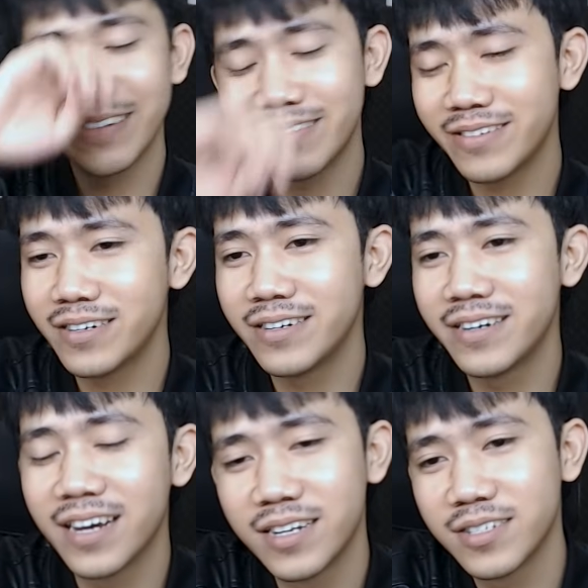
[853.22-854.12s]

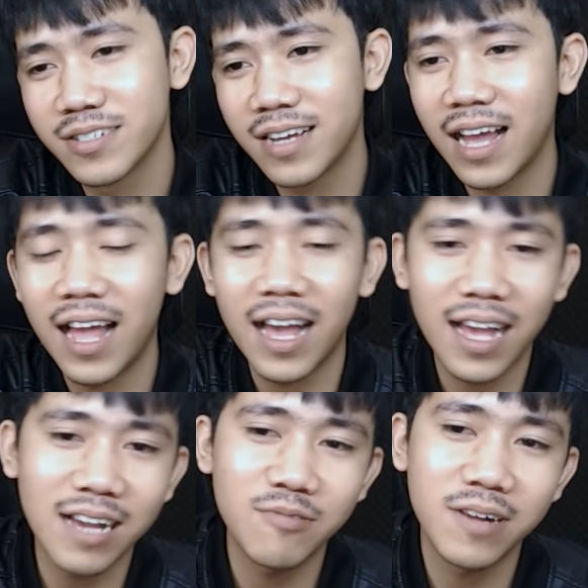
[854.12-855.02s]
aduh, aduh suka
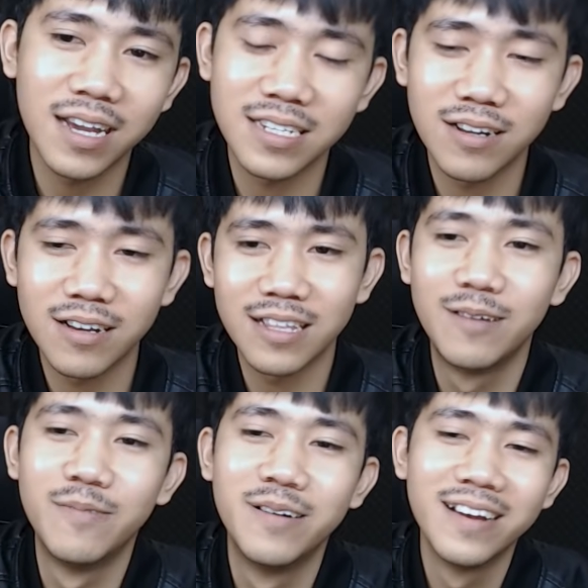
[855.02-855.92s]
ngakak gua, guys, kalau
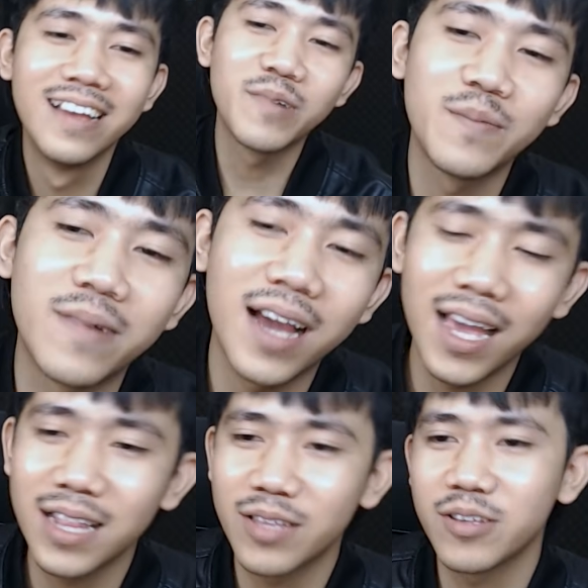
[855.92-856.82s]
ketemu ketemu yang
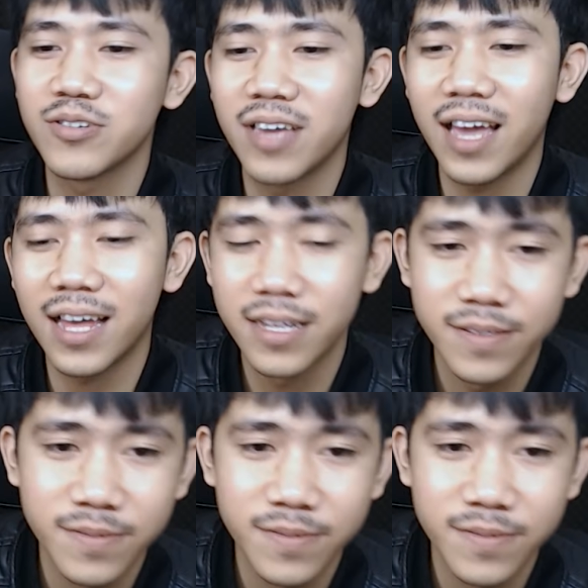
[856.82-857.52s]
begitu, cuy ya.